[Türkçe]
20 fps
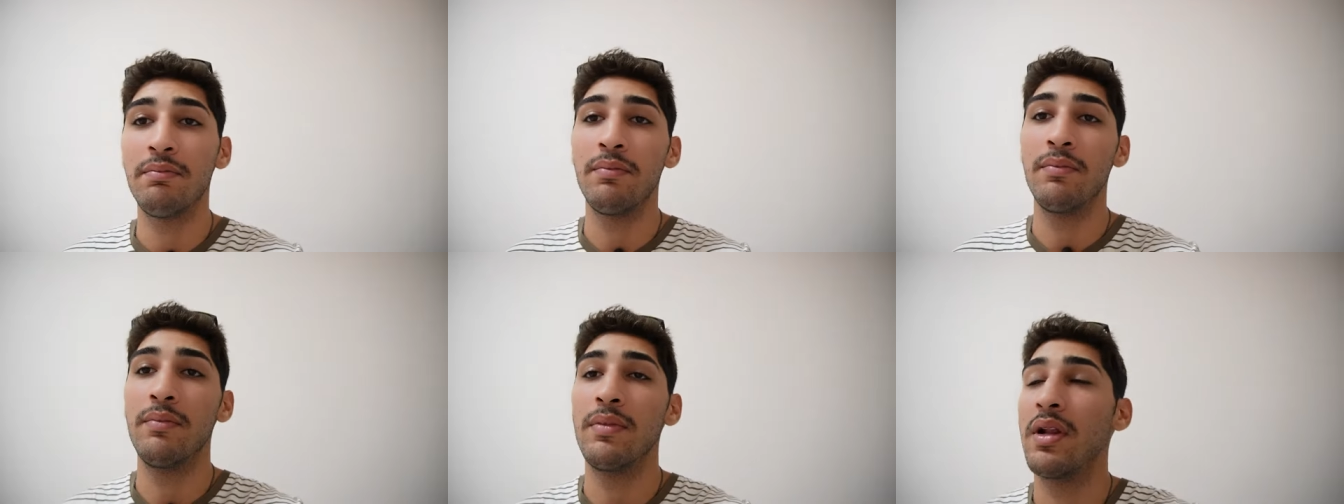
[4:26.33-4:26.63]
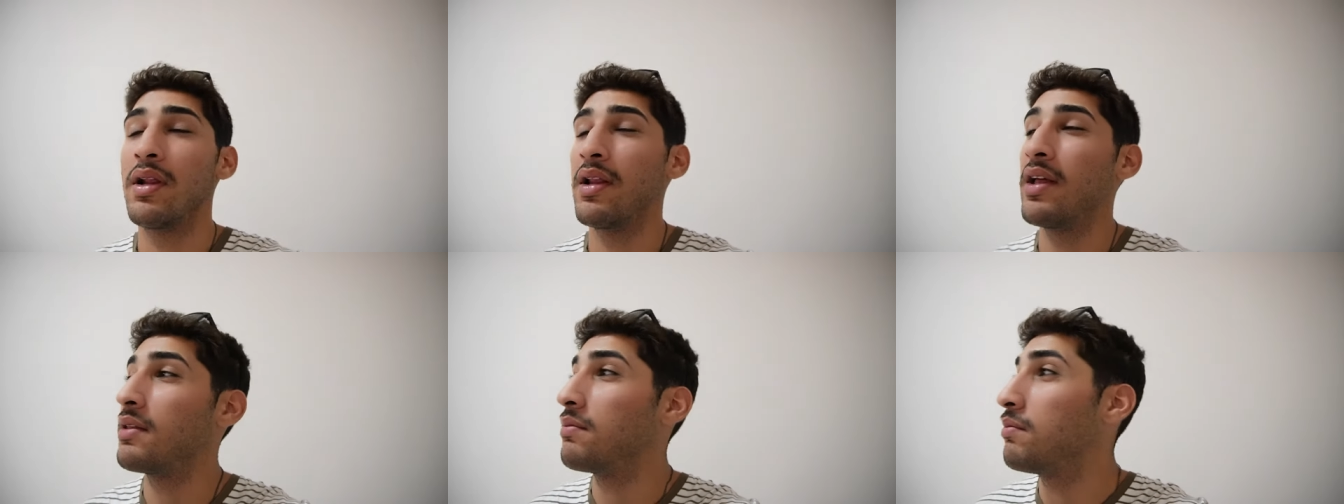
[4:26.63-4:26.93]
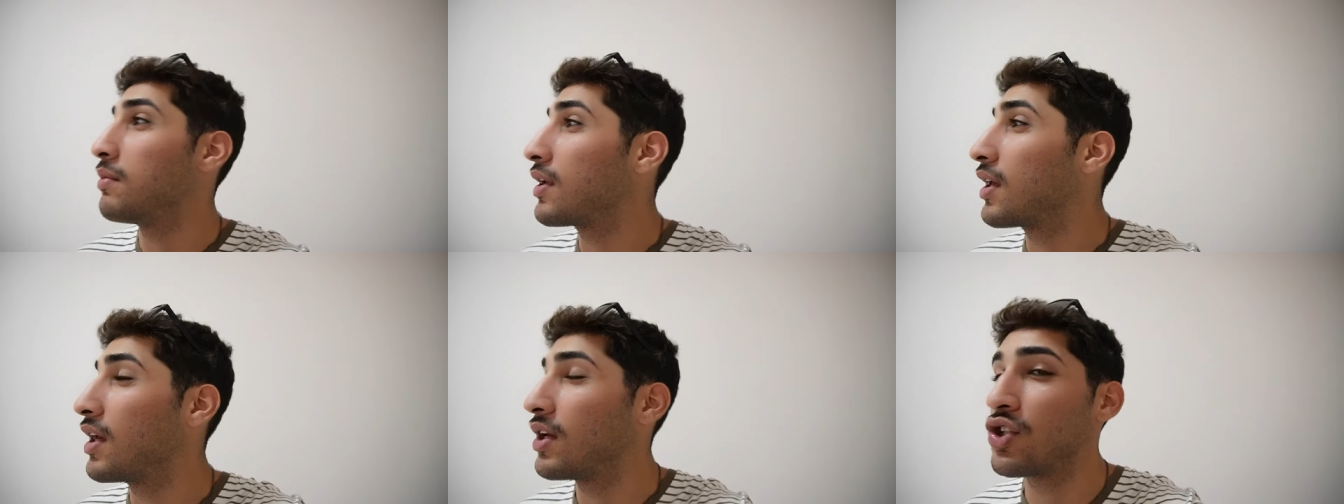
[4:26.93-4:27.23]
Millet
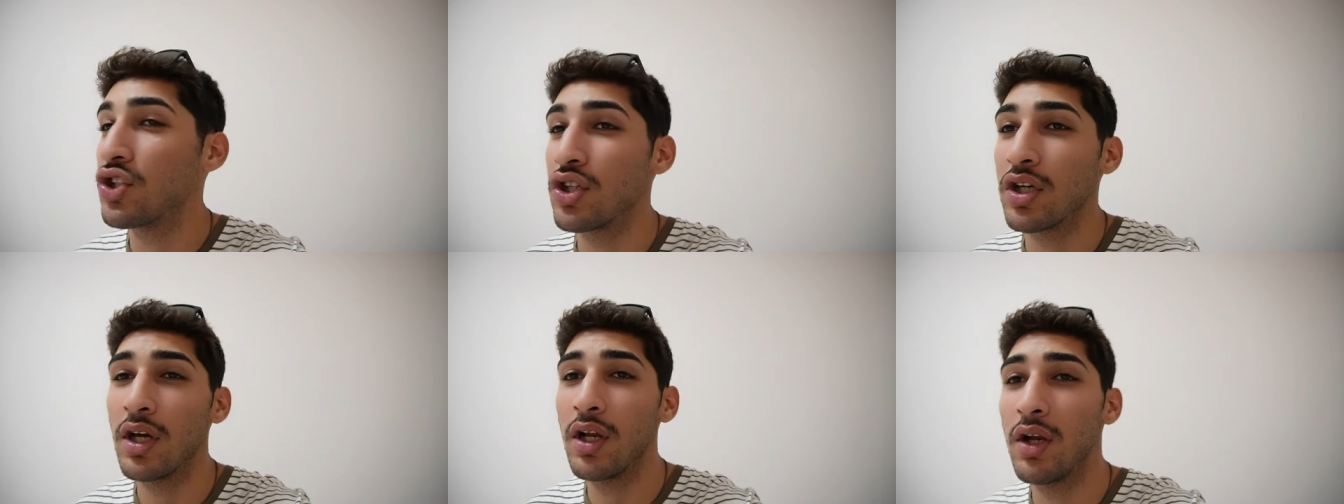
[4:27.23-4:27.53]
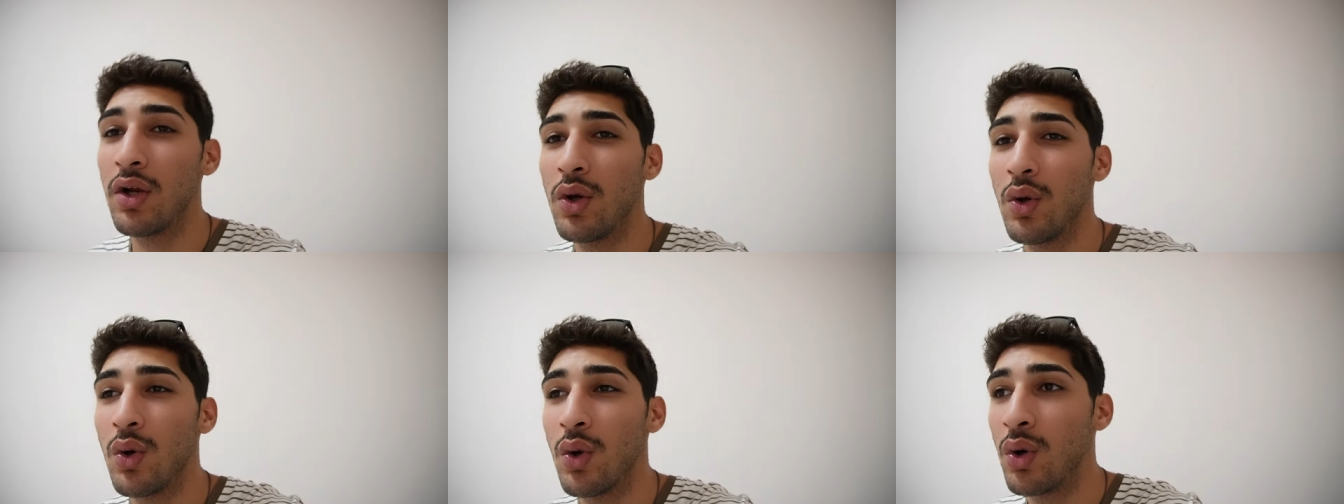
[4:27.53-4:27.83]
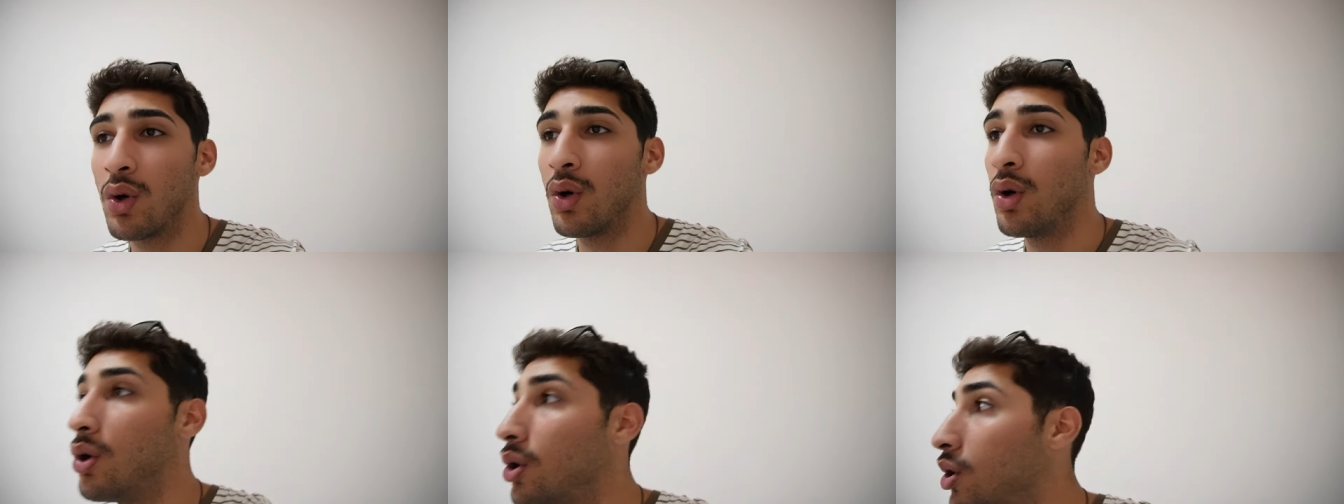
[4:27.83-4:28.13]
mi geç
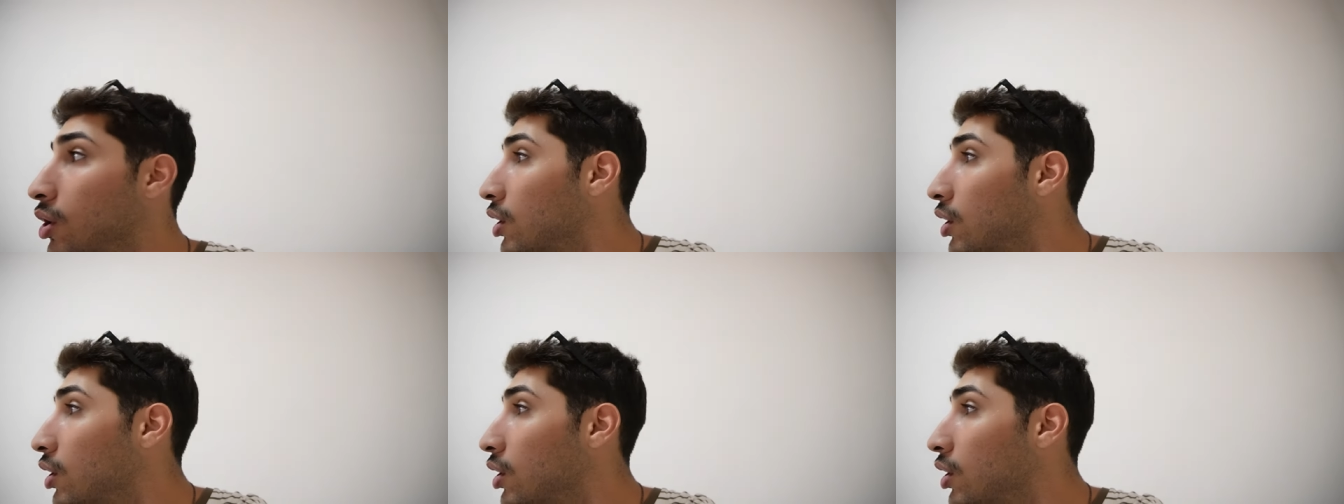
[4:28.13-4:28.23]
geliyor?